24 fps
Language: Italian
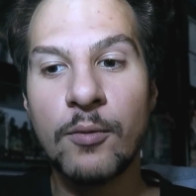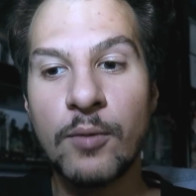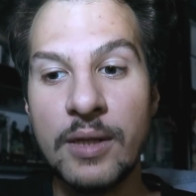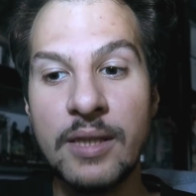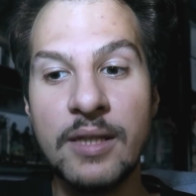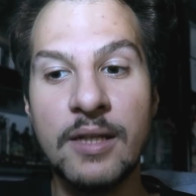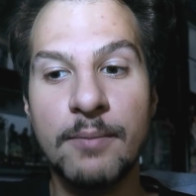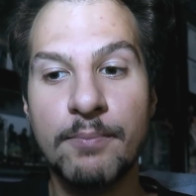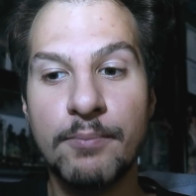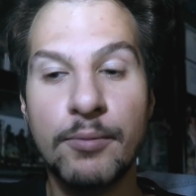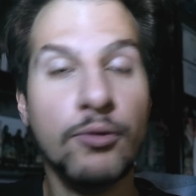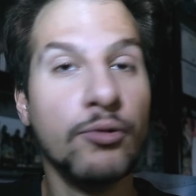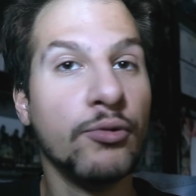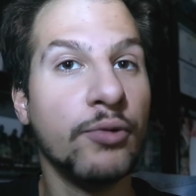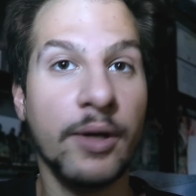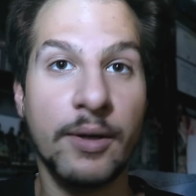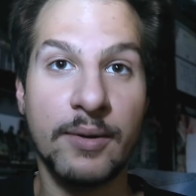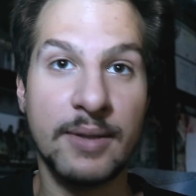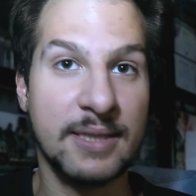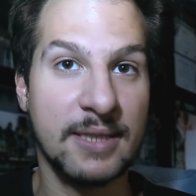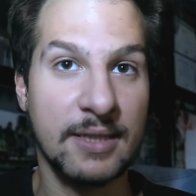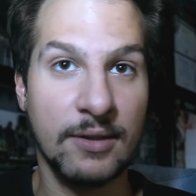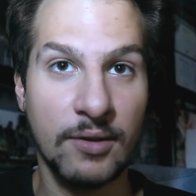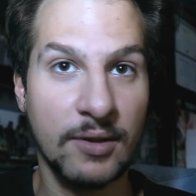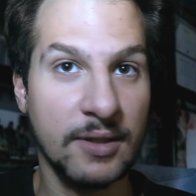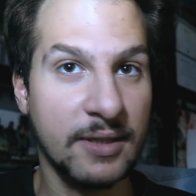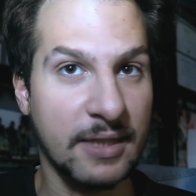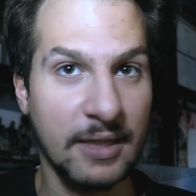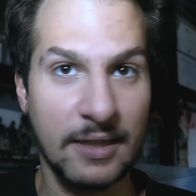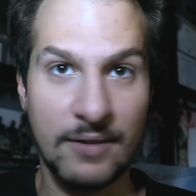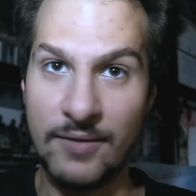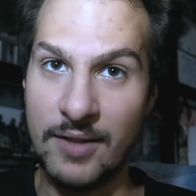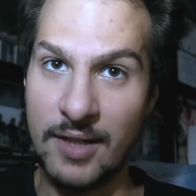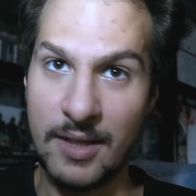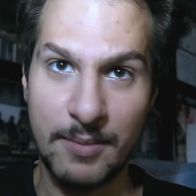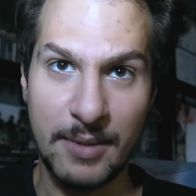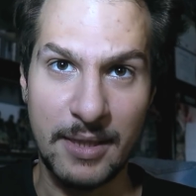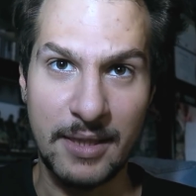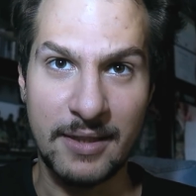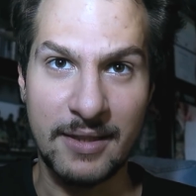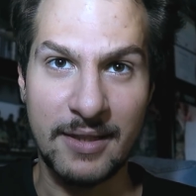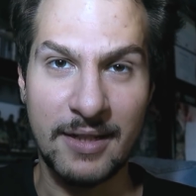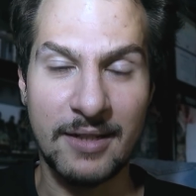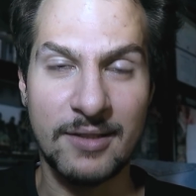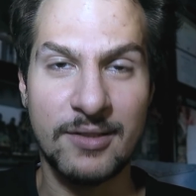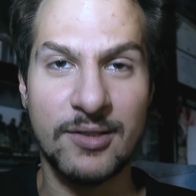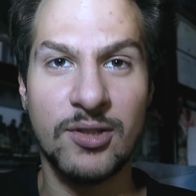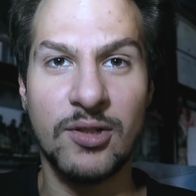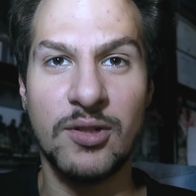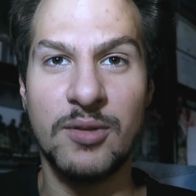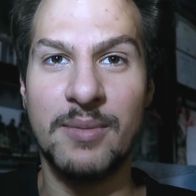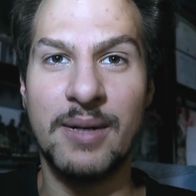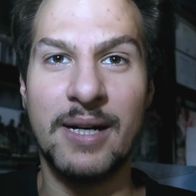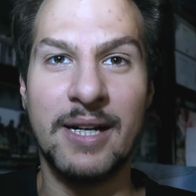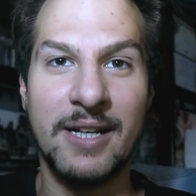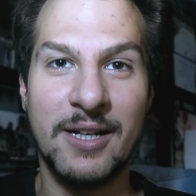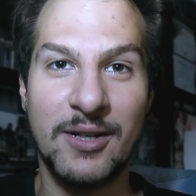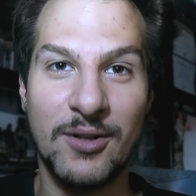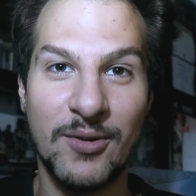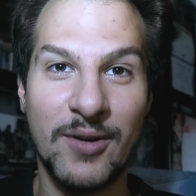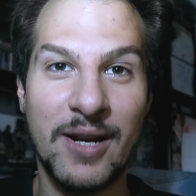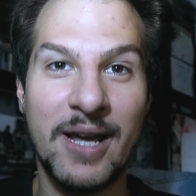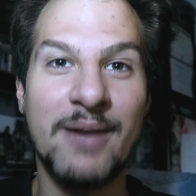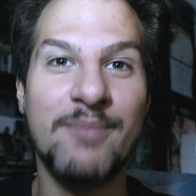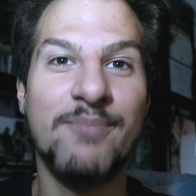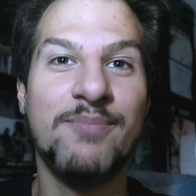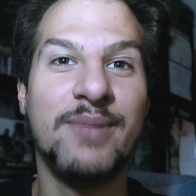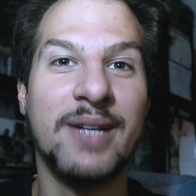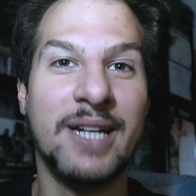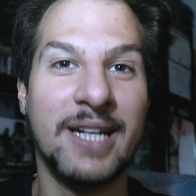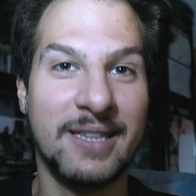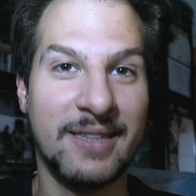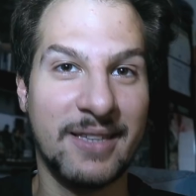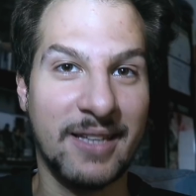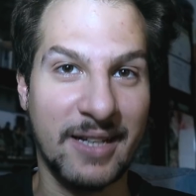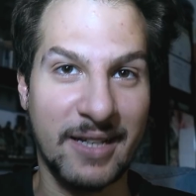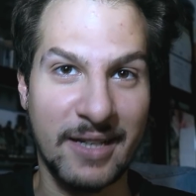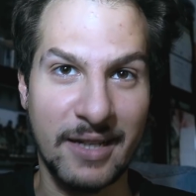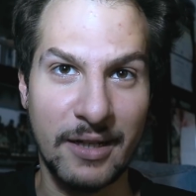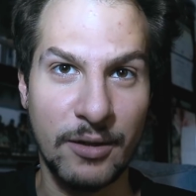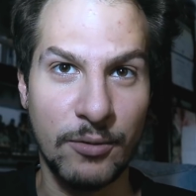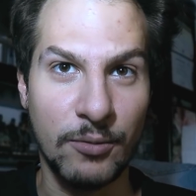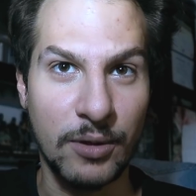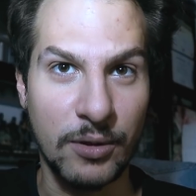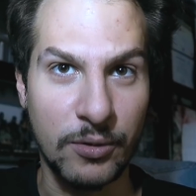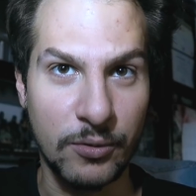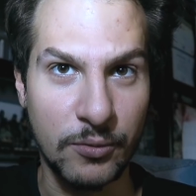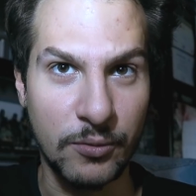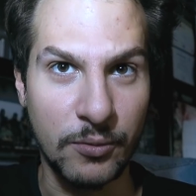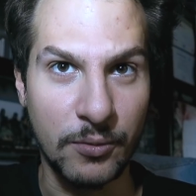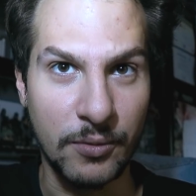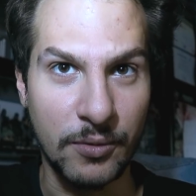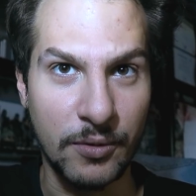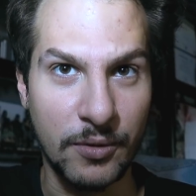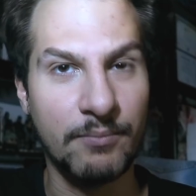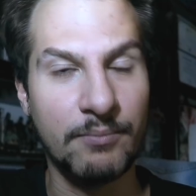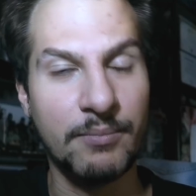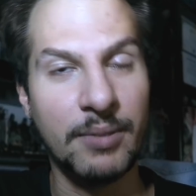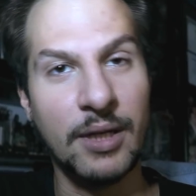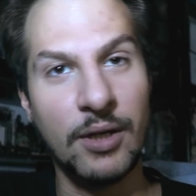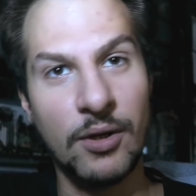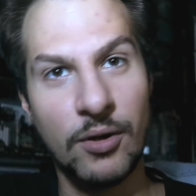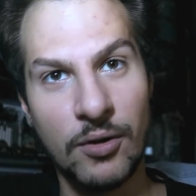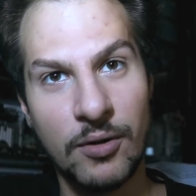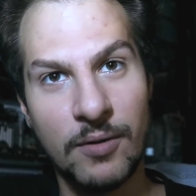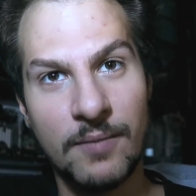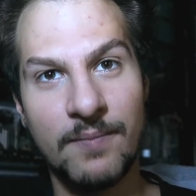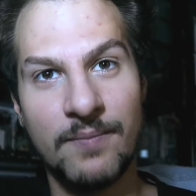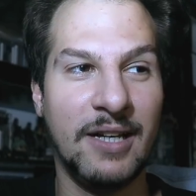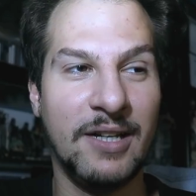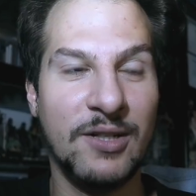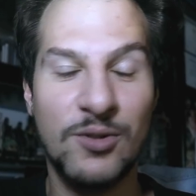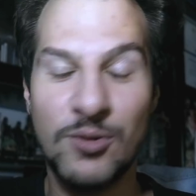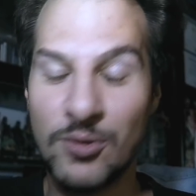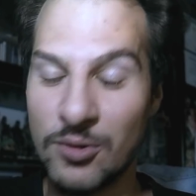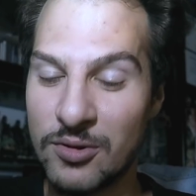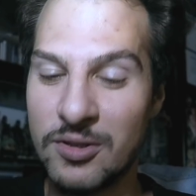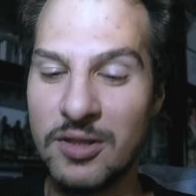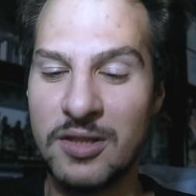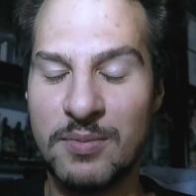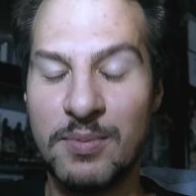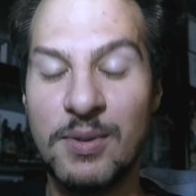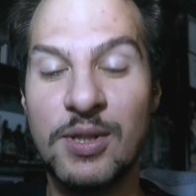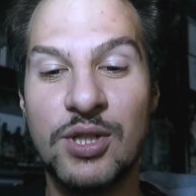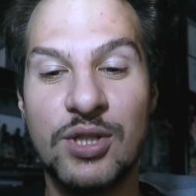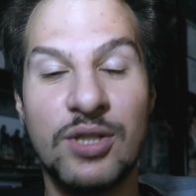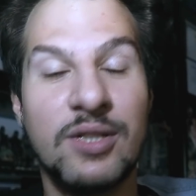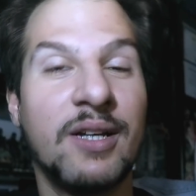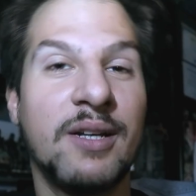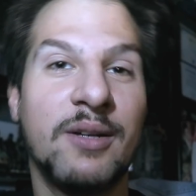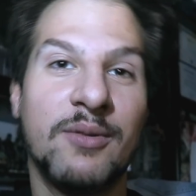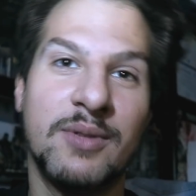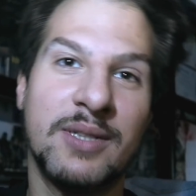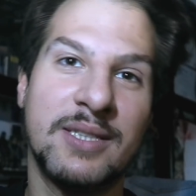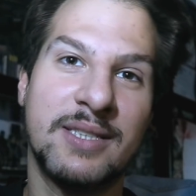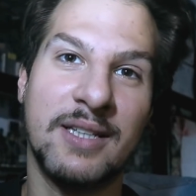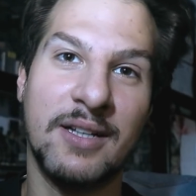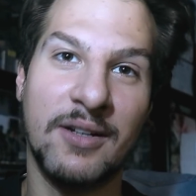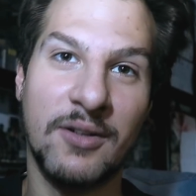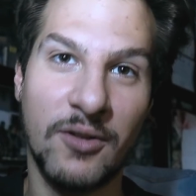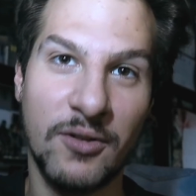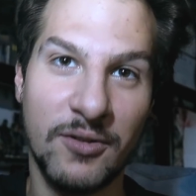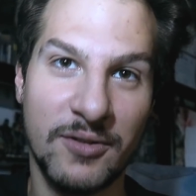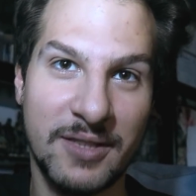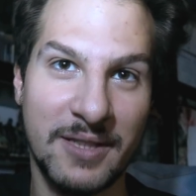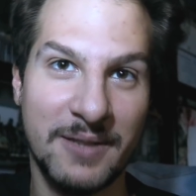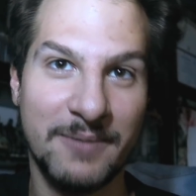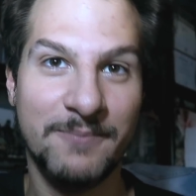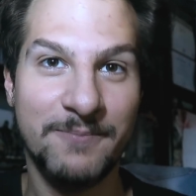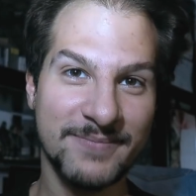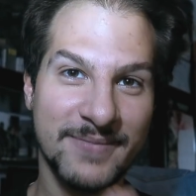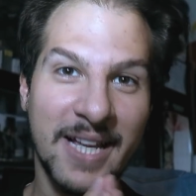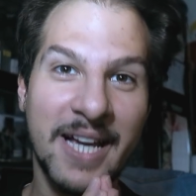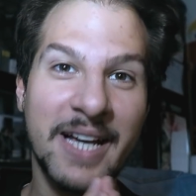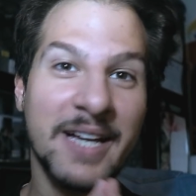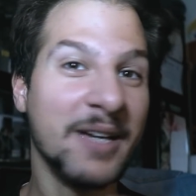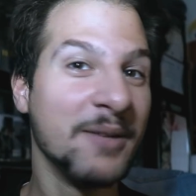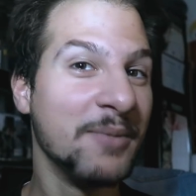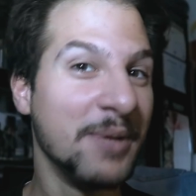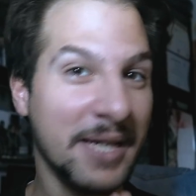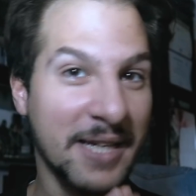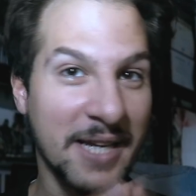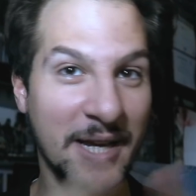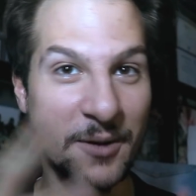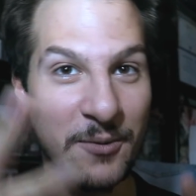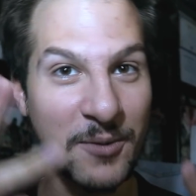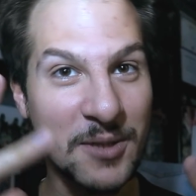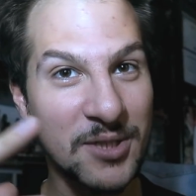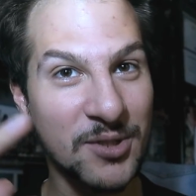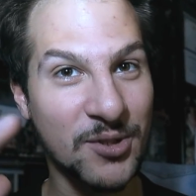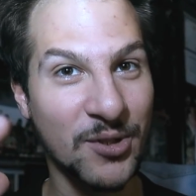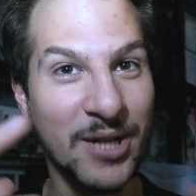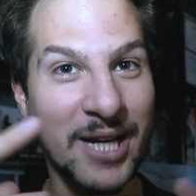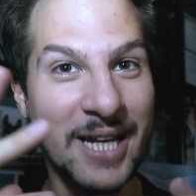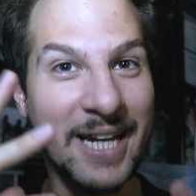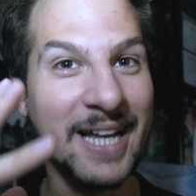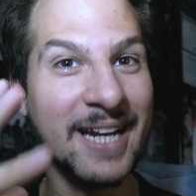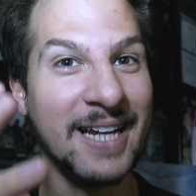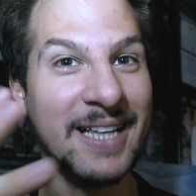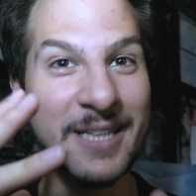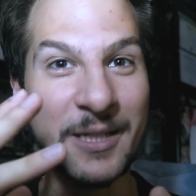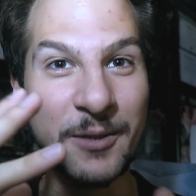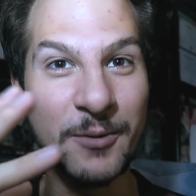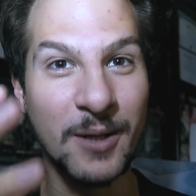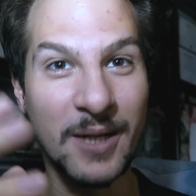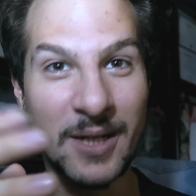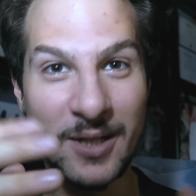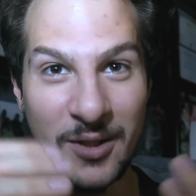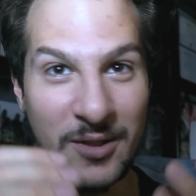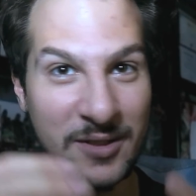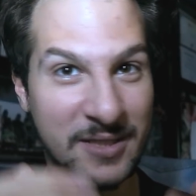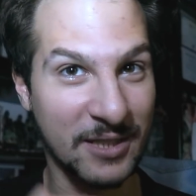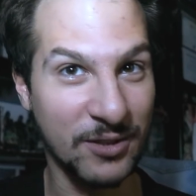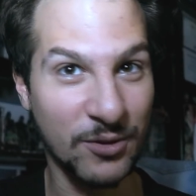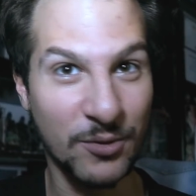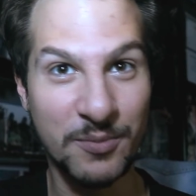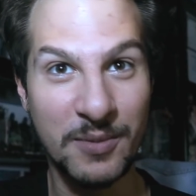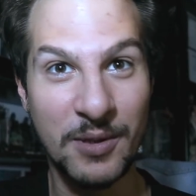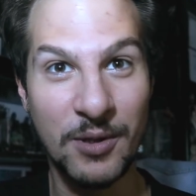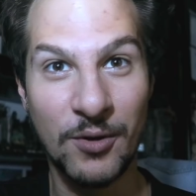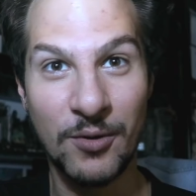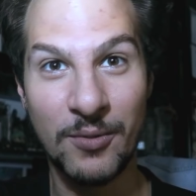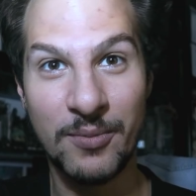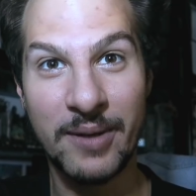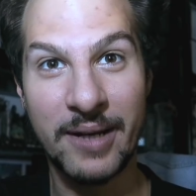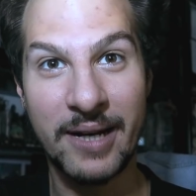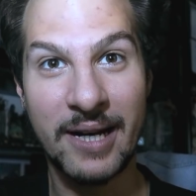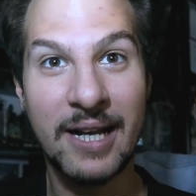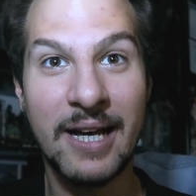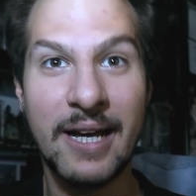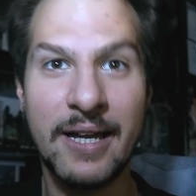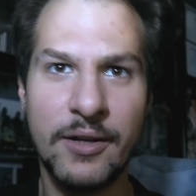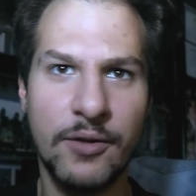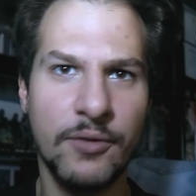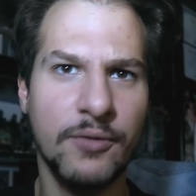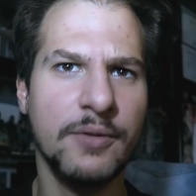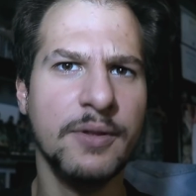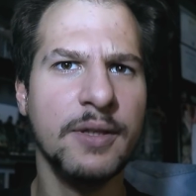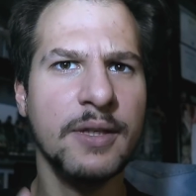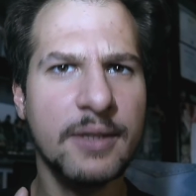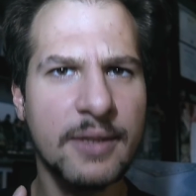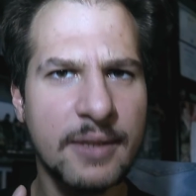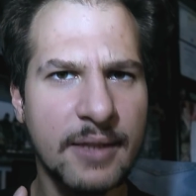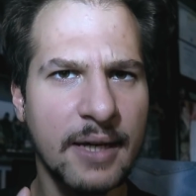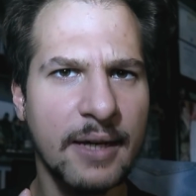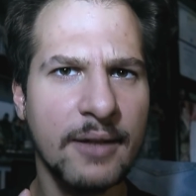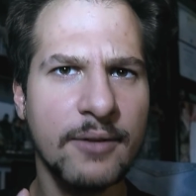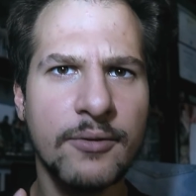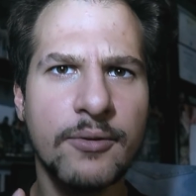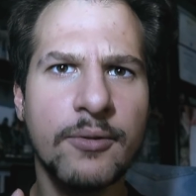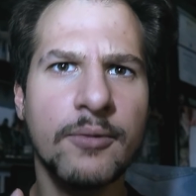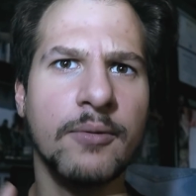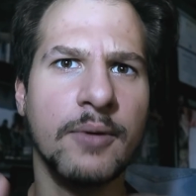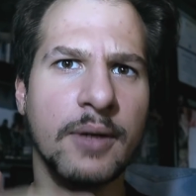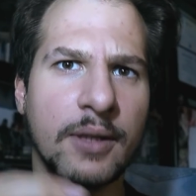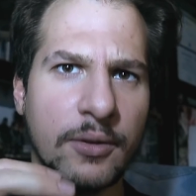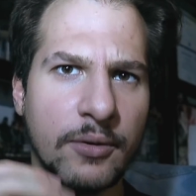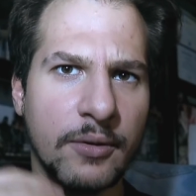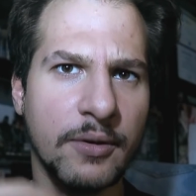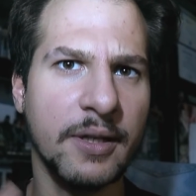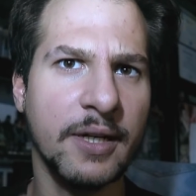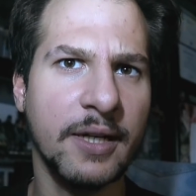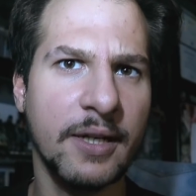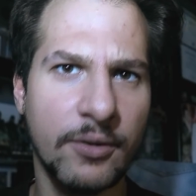Quindi il punto è questa volta veramente alzo le mani, non è per attaccare qualcuno, però è giusto esplicitare questa cosa, anche perché in questo canale di qualcosa dobbiamo parlare ogni tanto quando